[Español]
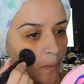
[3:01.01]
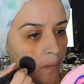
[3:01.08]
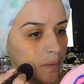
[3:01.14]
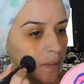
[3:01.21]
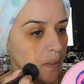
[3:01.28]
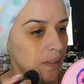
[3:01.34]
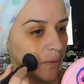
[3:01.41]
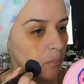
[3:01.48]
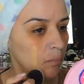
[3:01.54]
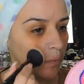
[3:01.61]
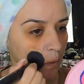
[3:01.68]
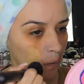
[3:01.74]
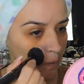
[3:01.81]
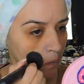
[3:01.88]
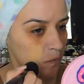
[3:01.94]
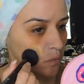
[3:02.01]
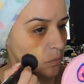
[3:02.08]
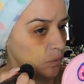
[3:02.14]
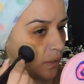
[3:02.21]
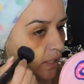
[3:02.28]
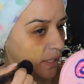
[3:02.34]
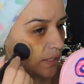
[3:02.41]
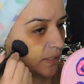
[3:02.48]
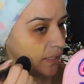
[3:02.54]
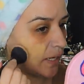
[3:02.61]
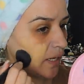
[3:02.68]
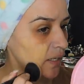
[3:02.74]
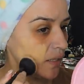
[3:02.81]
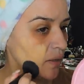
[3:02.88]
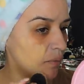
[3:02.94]
Tiene como la textura
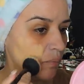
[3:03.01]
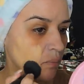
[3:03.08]
ideal.